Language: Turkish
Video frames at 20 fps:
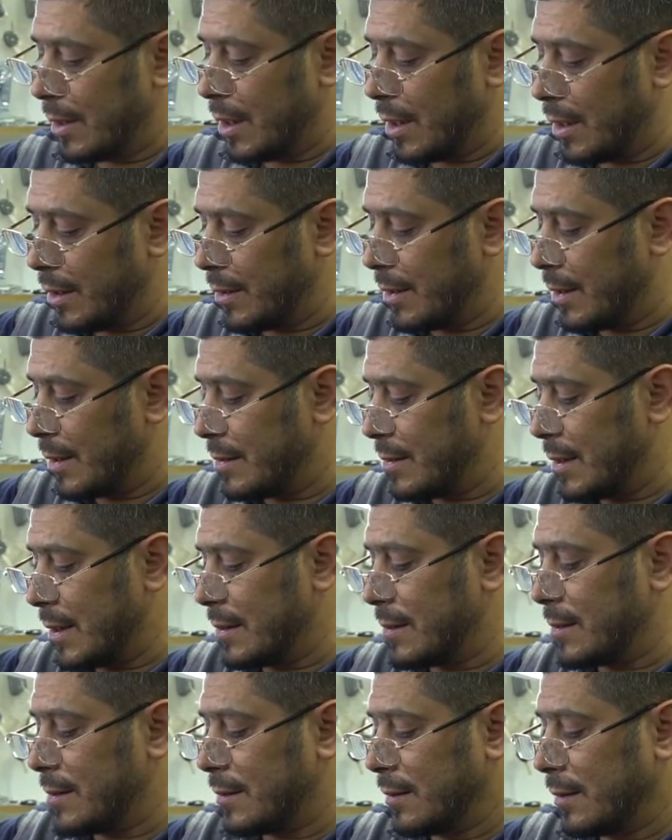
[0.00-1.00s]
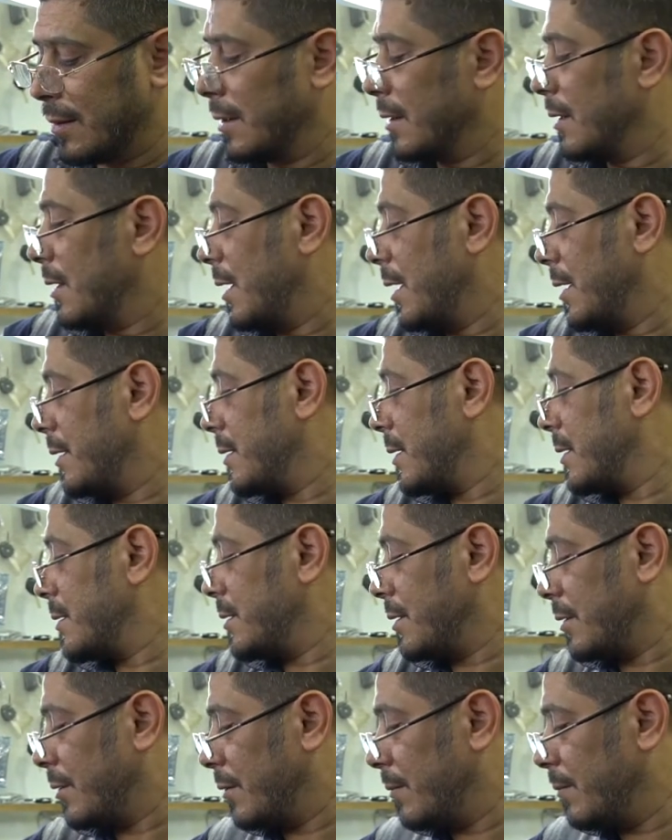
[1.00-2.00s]
sonra parçaları tanıdık,
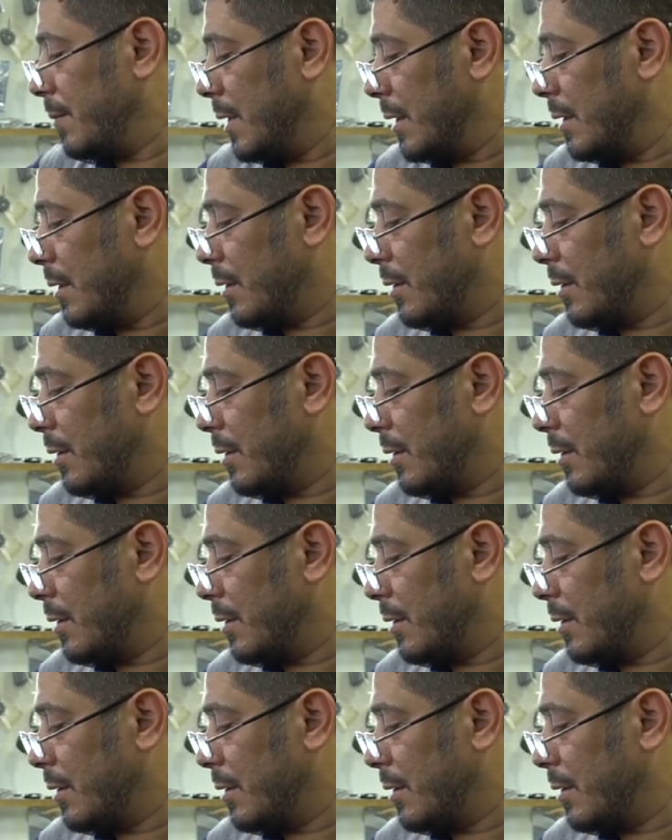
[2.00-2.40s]
malzemeleri